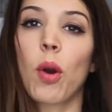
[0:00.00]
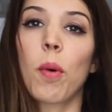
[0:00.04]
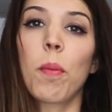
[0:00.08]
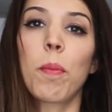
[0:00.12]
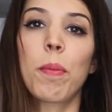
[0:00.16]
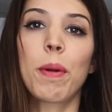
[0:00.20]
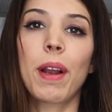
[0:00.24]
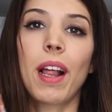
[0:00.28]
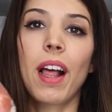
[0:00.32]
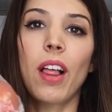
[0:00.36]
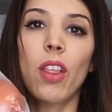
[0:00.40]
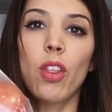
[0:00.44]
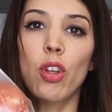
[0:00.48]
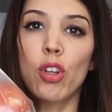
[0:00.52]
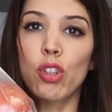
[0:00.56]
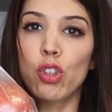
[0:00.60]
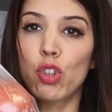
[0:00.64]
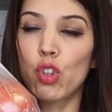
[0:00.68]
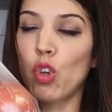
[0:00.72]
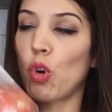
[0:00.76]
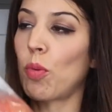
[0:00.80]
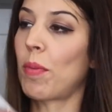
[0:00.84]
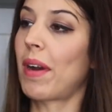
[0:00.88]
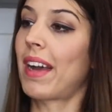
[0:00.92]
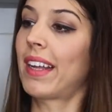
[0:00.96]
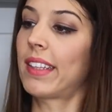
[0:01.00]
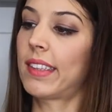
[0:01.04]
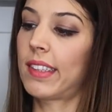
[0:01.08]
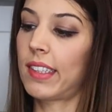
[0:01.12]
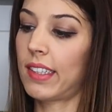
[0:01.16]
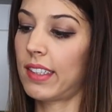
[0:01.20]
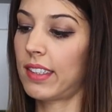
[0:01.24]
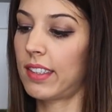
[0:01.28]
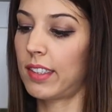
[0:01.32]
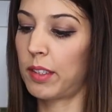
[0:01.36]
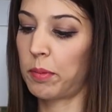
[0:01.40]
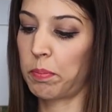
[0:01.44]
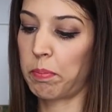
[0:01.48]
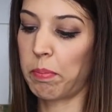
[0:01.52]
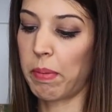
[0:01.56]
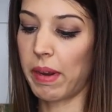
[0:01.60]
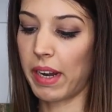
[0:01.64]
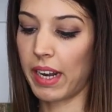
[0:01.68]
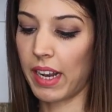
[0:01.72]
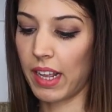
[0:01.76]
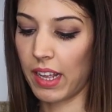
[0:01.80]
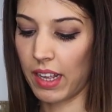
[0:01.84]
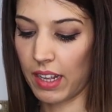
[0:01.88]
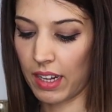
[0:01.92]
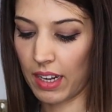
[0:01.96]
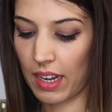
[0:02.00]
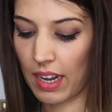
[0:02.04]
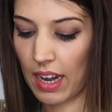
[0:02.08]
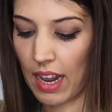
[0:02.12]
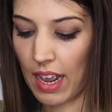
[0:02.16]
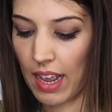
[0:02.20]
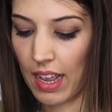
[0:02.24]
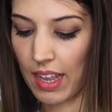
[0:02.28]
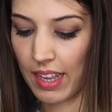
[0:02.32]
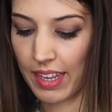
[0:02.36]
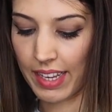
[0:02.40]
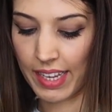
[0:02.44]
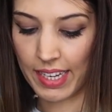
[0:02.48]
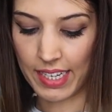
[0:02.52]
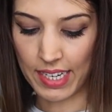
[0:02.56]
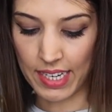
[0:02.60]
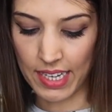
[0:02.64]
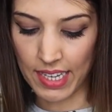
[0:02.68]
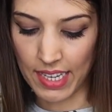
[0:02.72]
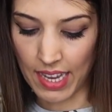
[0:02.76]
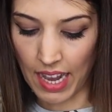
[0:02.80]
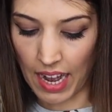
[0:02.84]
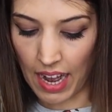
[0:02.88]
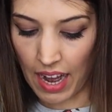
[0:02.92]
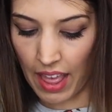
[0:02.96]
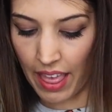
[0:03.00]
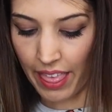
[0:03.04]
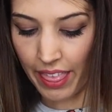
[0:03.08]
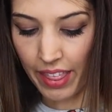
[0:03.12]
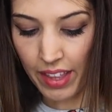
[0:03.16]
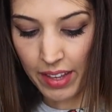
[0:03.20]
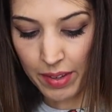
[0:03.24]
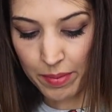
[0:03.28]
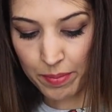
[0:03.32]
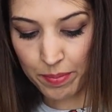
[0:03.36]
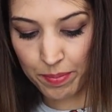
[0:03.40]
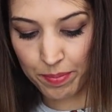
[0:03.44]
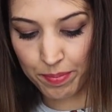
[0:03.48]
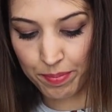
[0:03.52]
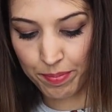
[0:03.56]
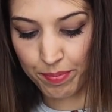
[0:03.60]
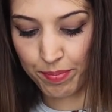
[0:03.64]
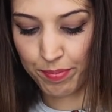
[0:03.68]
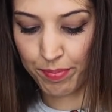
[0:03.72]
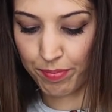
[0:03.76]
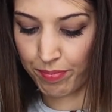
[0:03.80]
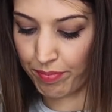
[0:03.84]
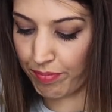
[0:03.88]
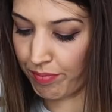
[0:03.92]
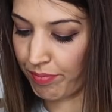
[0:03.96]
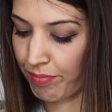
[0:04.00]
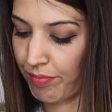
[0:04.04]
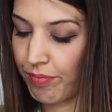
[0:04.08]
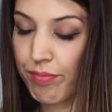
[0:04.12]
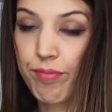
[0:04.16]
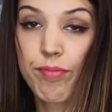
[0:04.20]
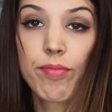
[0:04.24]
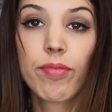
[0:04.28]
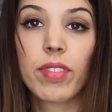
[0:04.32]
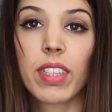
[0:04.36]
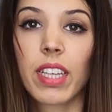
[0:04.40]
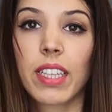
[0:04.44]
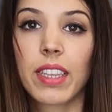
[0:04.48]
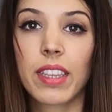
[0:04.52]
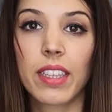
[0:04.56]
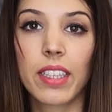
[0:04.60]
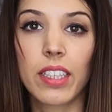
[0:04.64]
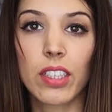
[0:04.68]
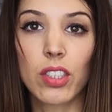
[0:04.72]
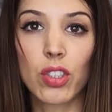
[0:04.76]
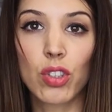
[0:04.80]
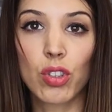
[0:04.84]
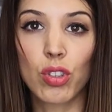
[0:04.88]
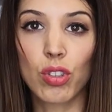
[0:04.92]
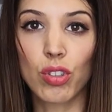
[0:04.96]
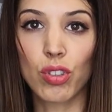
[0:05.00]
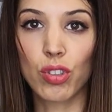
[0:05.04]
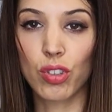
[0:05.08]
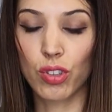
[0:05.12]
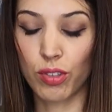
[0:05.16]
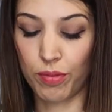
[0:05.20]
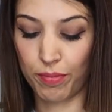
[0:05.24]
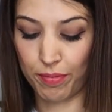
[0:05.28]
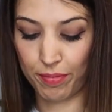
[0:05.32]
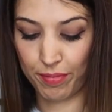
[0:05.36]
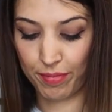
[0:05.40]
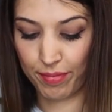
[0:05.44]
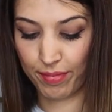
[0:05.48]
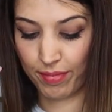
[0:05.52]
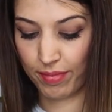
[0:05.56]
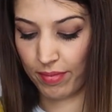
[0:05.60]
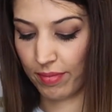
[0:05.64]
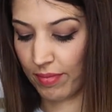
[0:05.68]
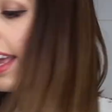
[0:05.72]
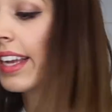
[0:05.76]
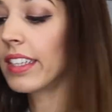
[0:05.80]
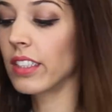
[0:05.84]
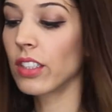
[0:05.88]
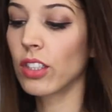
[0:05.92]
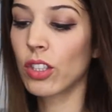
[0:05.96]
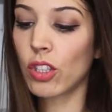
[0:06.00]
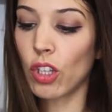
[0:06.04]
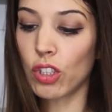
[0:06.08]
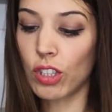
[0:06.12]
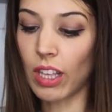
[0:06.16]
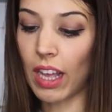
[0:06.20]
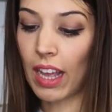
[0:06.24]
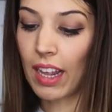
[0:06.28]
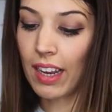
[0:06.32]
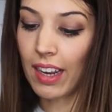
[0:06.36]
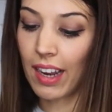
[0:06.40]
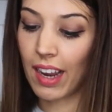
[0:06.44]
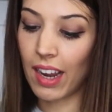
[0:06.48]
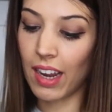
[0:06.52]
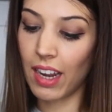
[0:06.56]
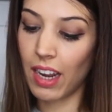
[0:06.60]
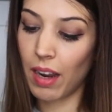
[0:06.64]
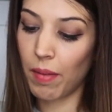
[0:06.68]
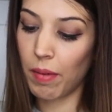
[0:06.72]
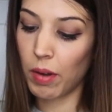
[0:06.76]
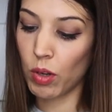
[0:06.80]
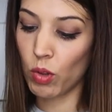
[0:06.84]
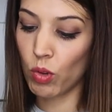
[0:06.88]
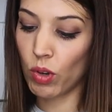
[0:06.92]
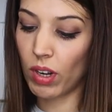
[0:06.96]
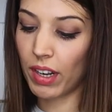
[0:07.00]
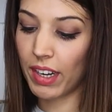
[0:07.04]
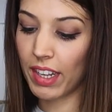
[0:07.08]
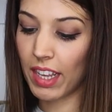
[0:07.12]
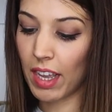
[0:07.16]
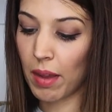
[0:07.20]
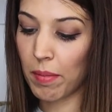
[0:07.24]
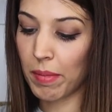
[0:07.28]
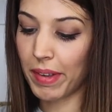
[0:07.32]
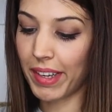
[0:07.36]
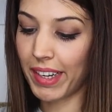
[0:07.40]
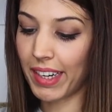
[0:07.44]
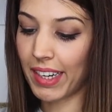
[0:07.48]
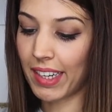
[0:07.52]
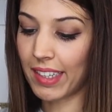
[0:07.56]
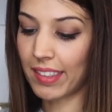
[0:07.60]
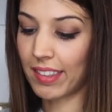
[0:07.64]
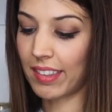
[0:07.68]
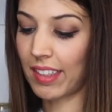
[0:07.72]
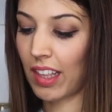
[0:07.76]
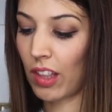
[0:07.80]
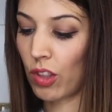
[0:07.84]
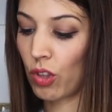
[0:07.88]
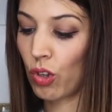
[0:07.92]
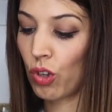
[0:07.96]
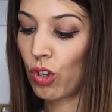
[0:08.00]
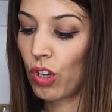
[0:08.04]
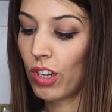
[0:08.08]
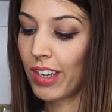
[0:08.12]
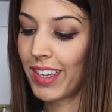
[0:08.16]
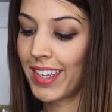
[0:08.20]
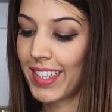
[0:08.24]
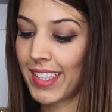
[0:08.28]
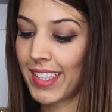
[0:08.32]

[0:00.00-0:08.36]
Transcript: comprado tomates para la ensalada de estos. En total, en la verdulería me he gastado